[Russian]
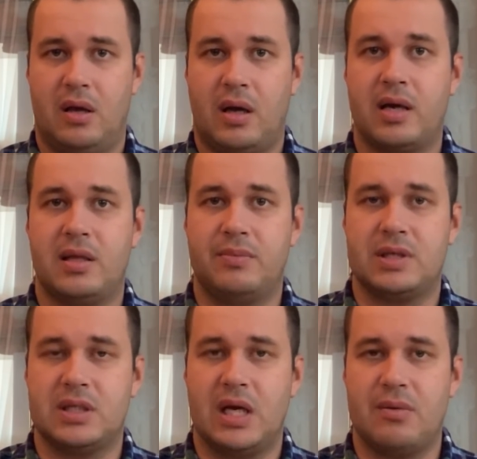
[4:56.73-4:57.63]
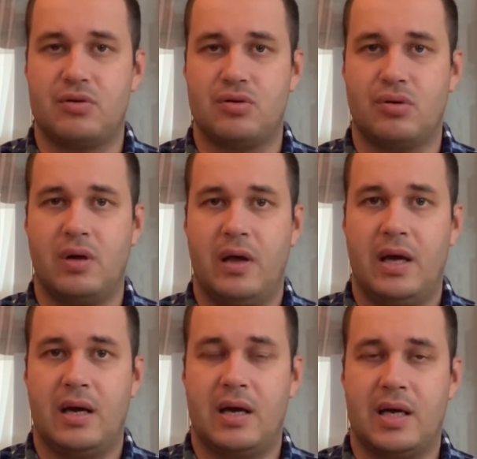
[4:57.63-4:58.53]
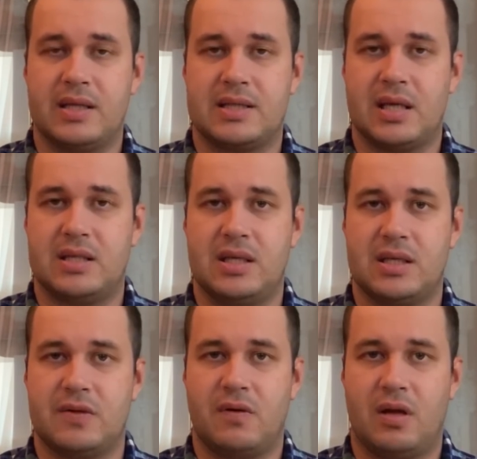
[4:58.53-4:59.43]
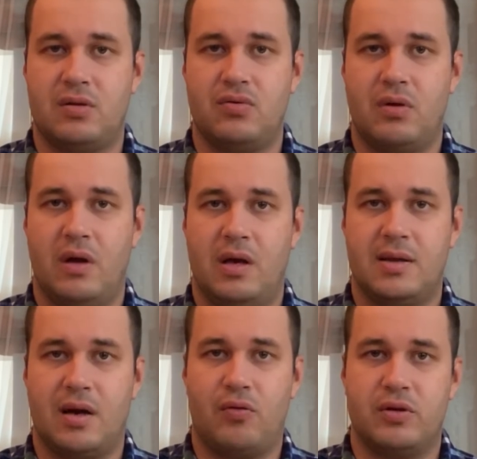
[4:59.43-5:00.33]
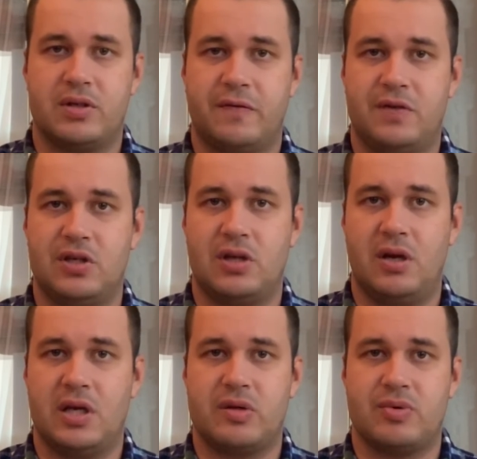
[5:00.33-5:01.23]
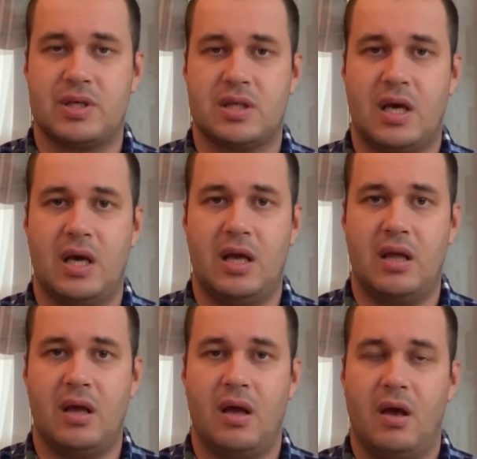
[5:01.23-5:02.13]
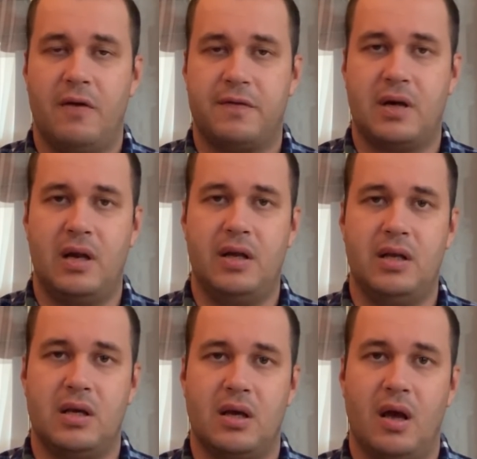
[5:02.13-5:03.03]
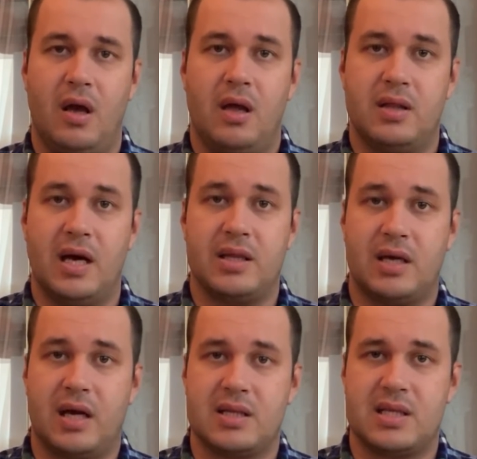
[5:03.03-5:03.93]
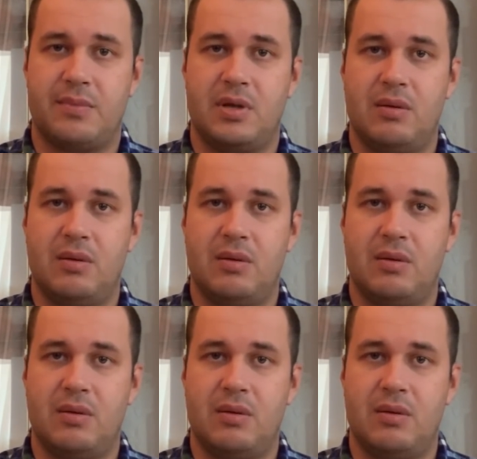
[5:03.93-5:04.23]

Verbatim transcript: Когда мы знаем, что а, Анастасия Заворотнюк находится в тяжелейшем состоянии в клинике, да, до конца мы